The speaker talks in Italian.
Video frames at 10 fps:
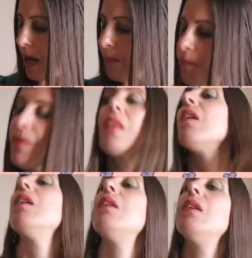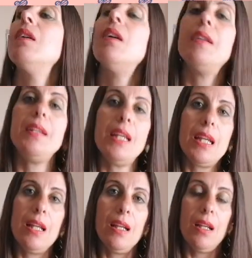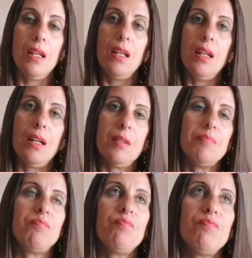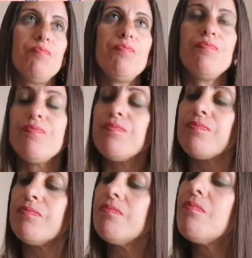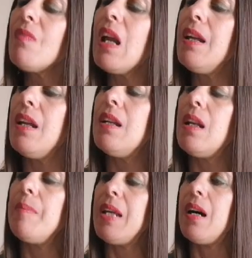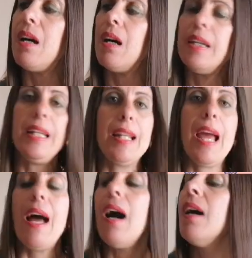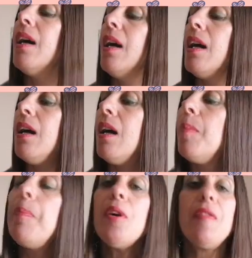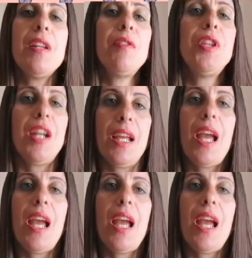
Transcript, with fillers: era uh, né il, um, la mia idea uh, però vi devo dire